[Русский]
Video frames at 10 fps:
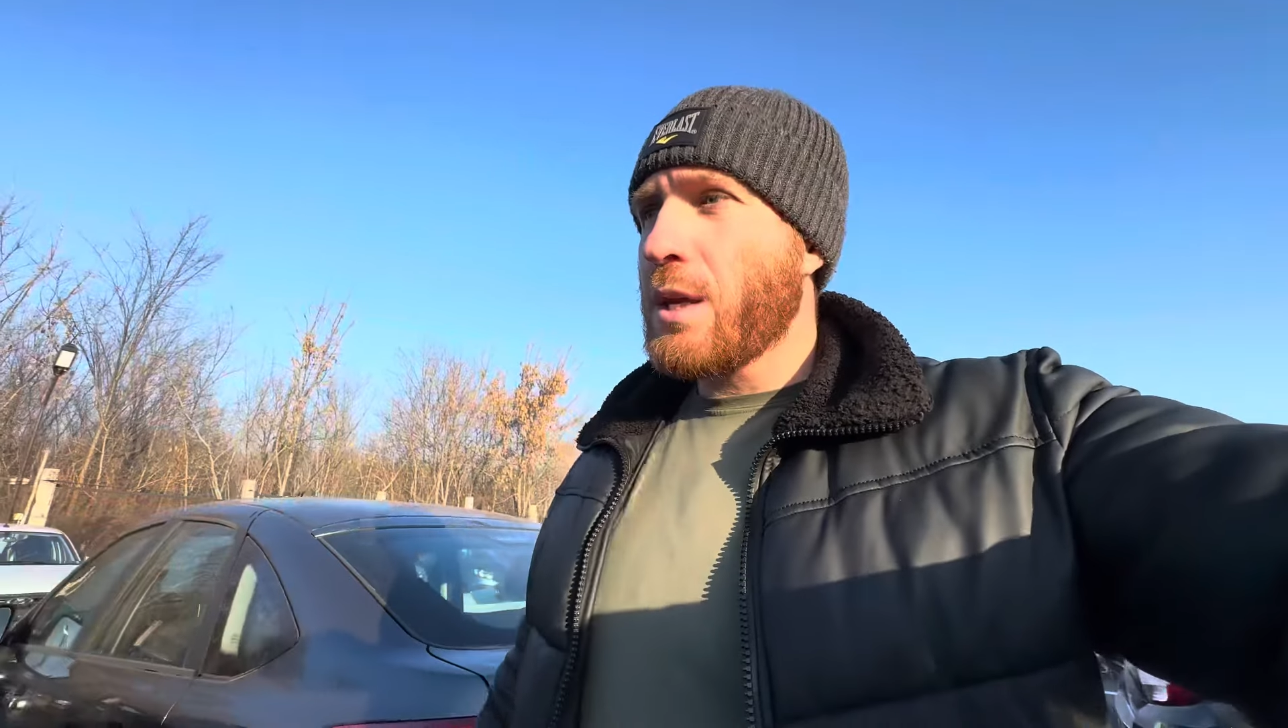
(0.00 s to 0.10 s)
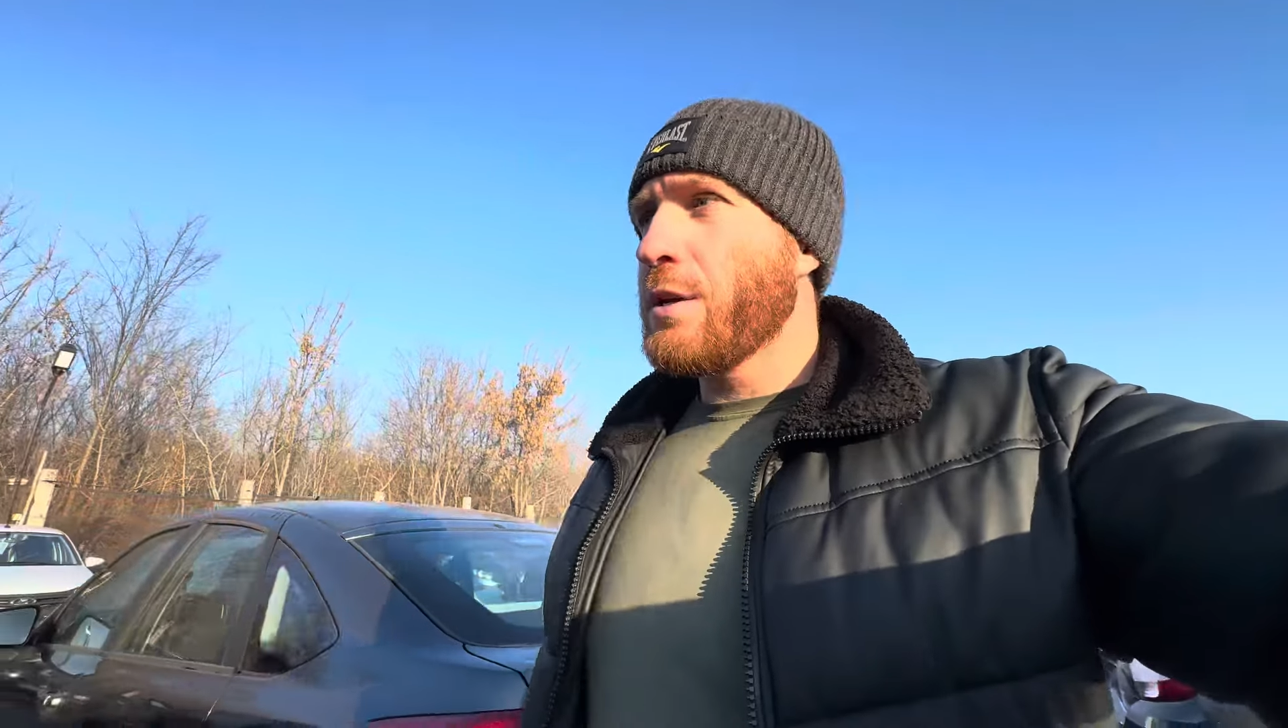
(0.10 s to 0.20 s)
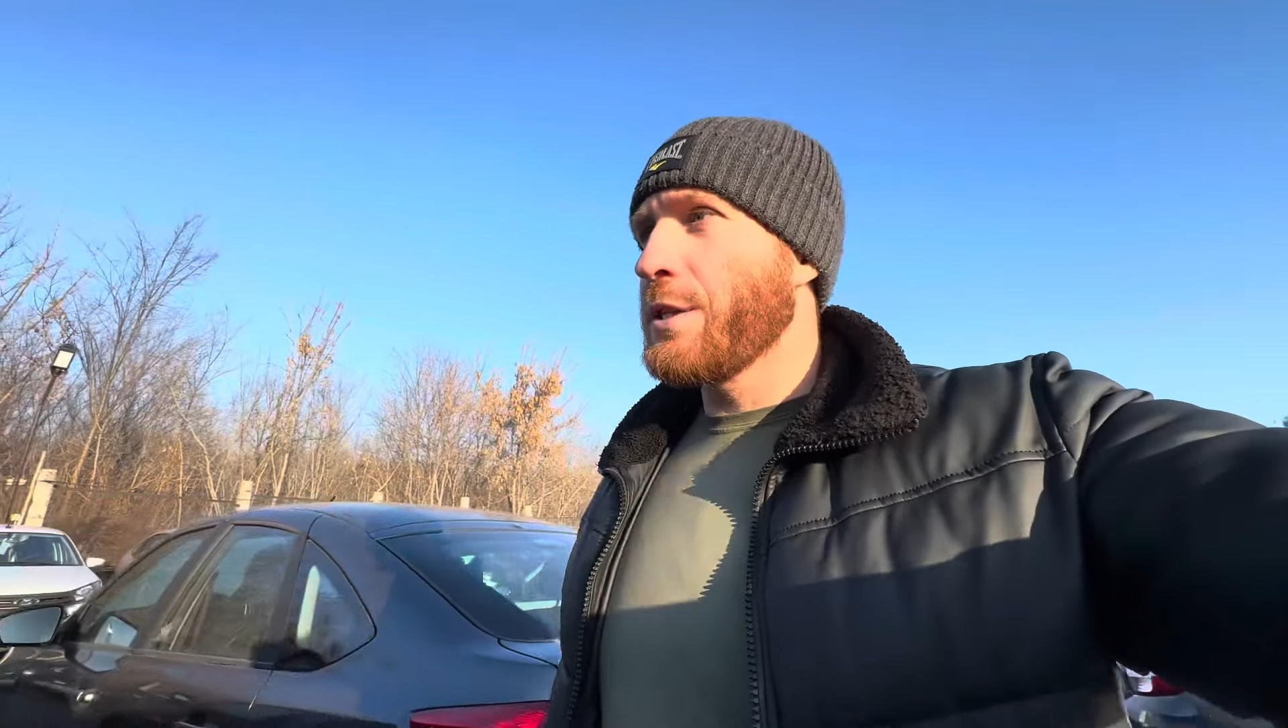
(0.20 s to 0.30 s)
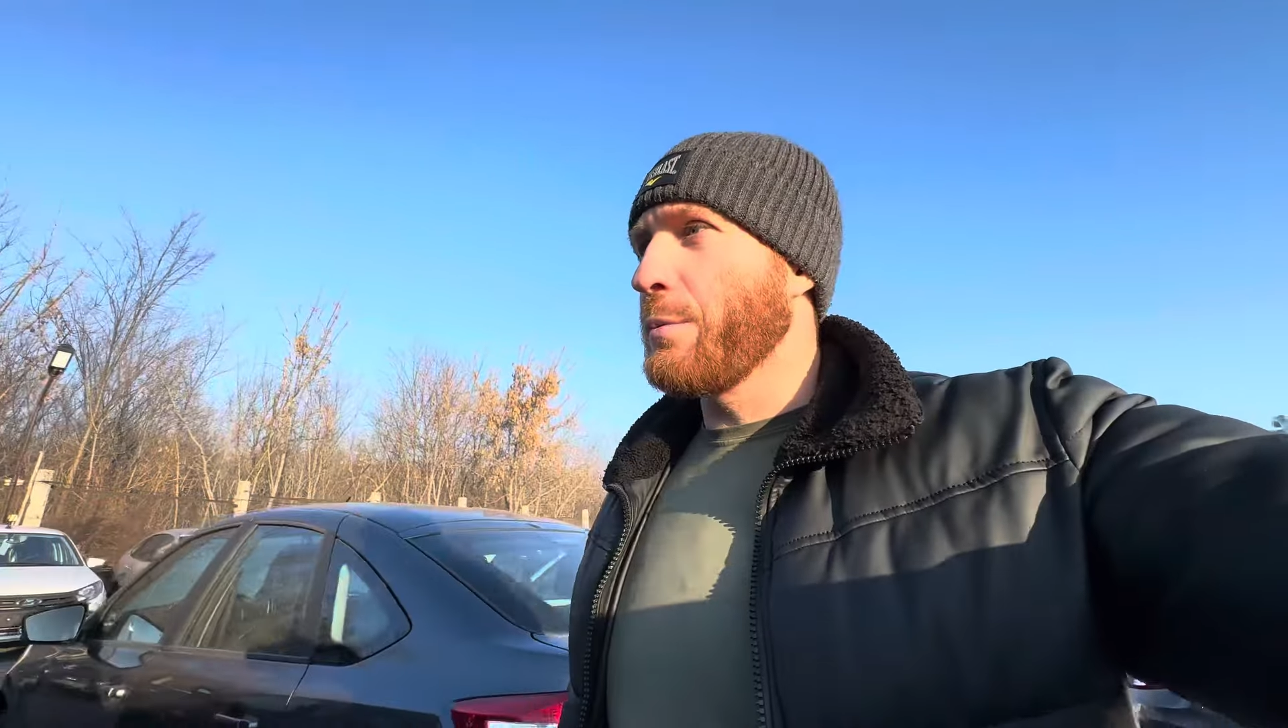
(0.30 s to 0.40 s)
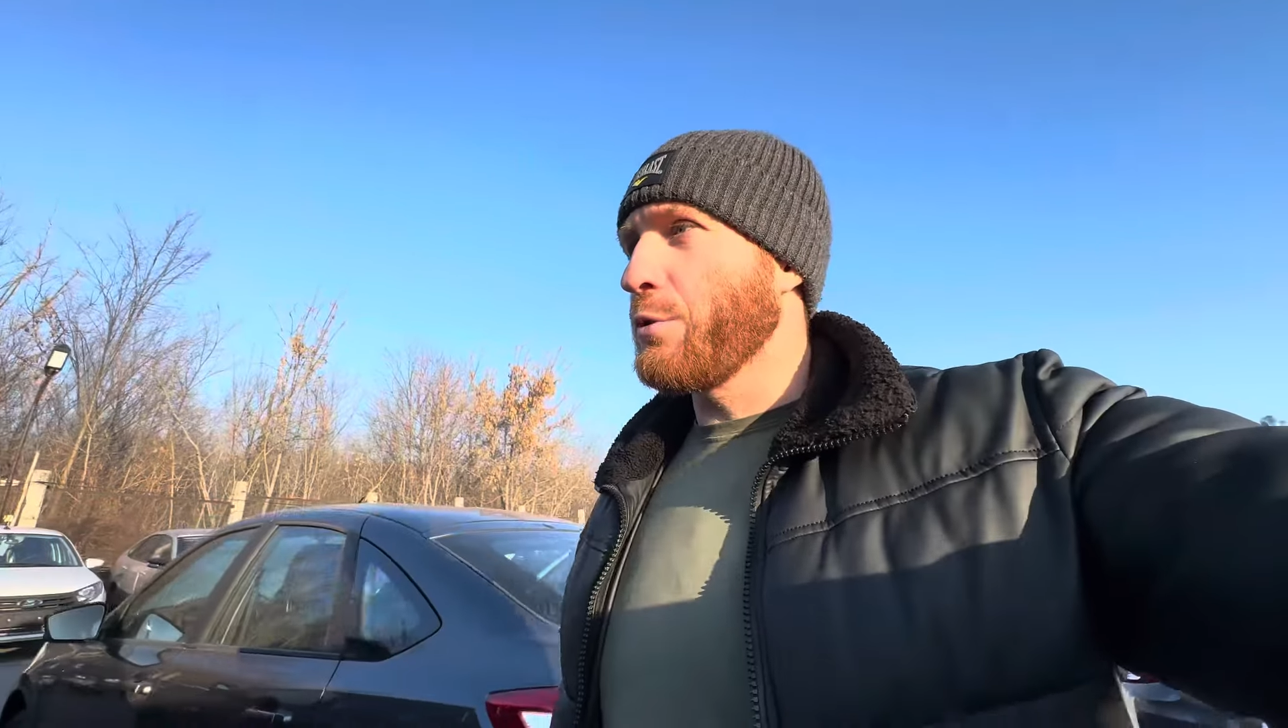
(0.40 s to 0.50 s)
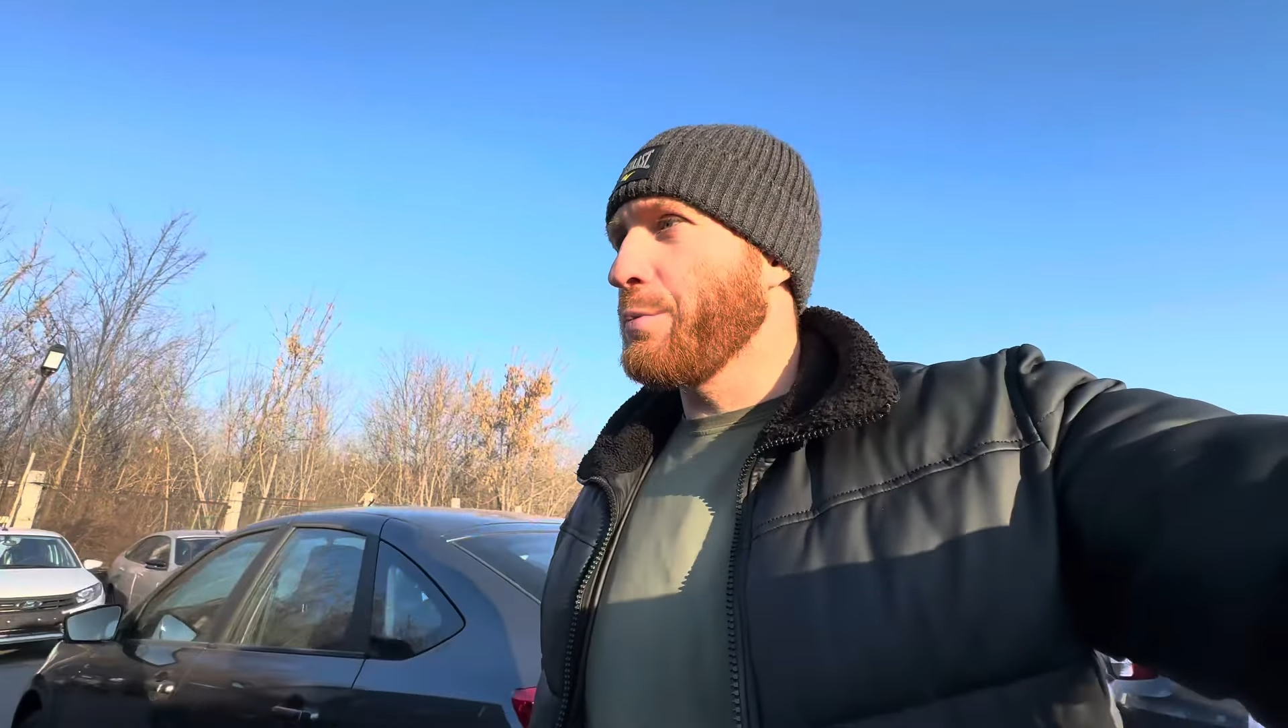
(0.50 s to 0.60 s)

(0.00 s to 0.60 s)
Всем